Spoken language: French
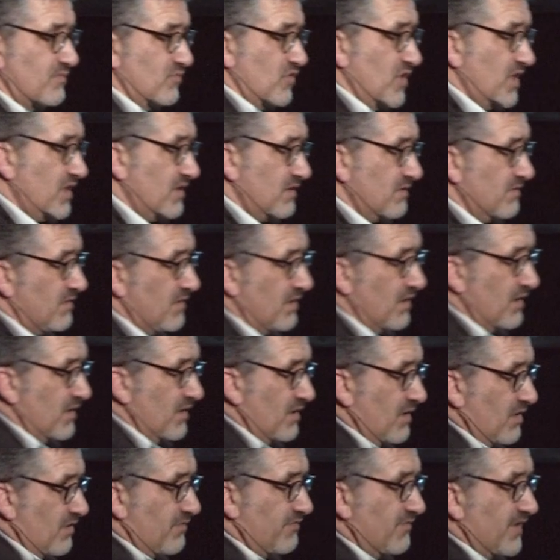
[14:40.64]
mois,
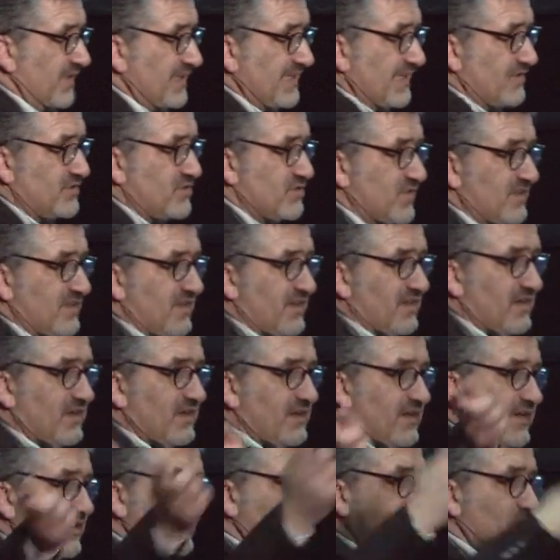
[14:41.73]
faites ensuite un
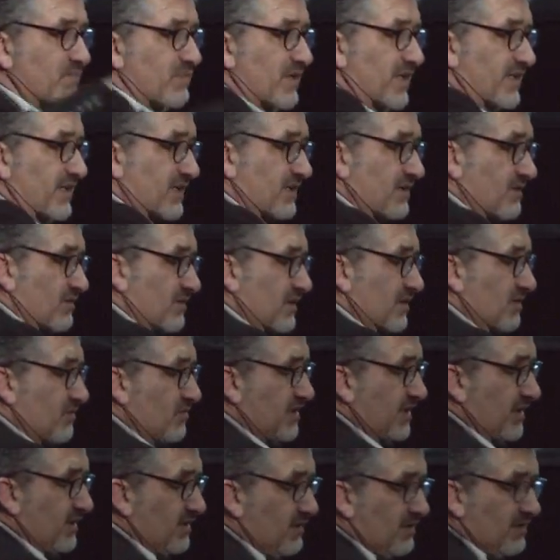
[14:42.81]
rétro-planning, dit
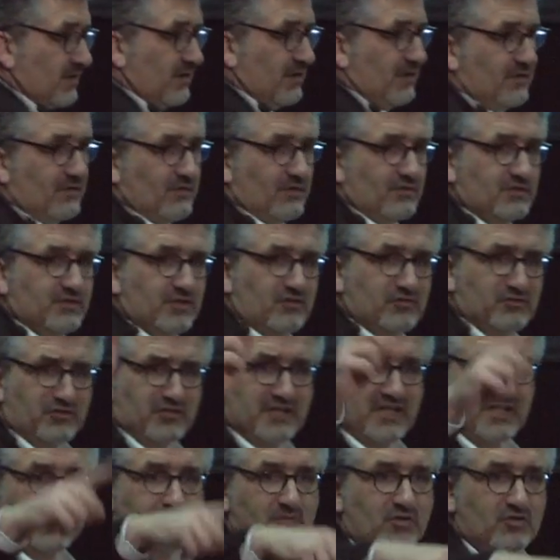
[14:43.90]
ok, donc dans
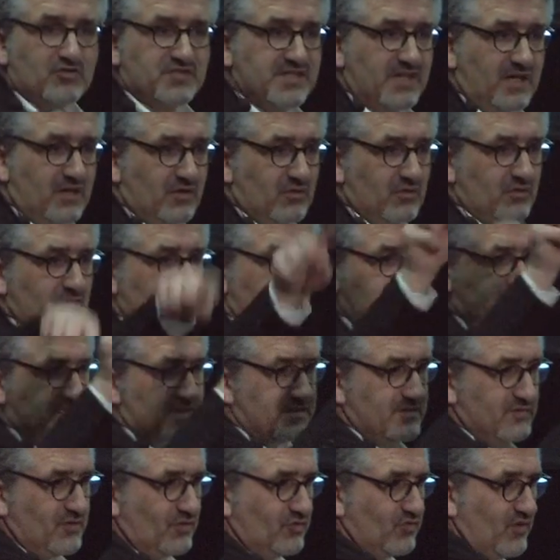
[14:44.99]
4 mois on sera où,
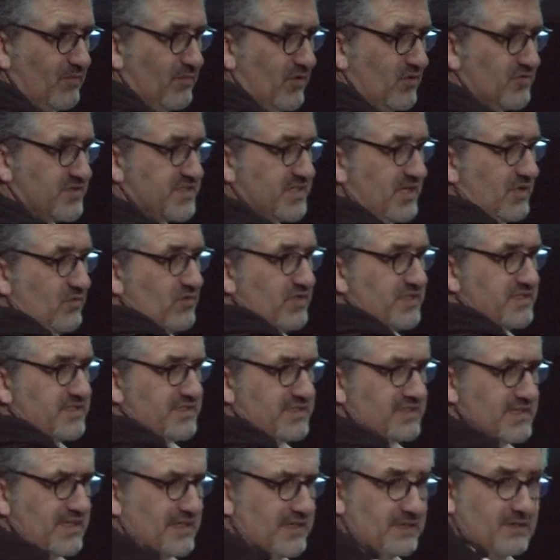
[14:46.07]
dans 3 mois on sera où, etc.
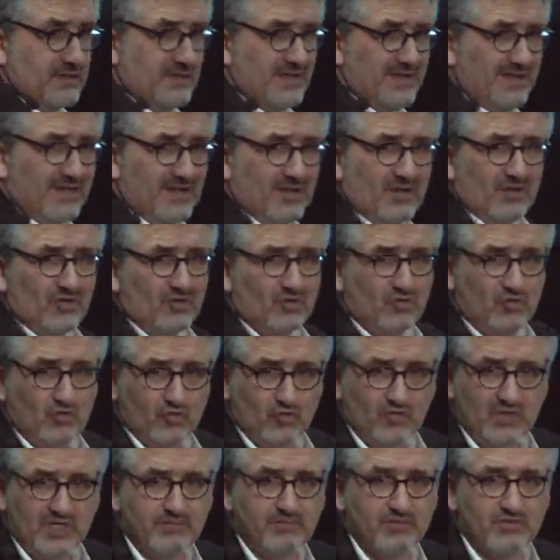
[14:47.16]
Tous
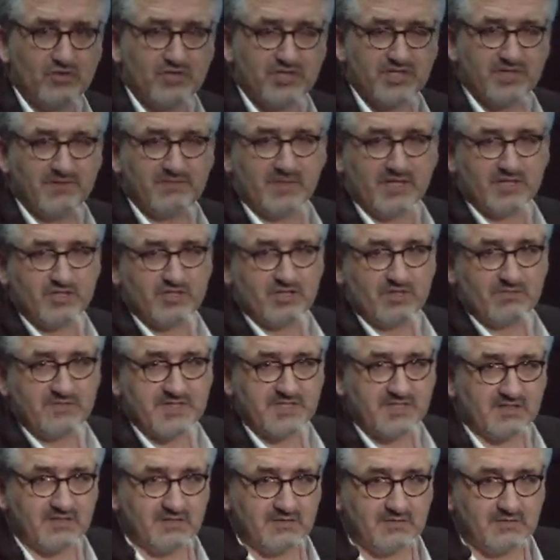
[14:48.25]
les projets marchent comme ça.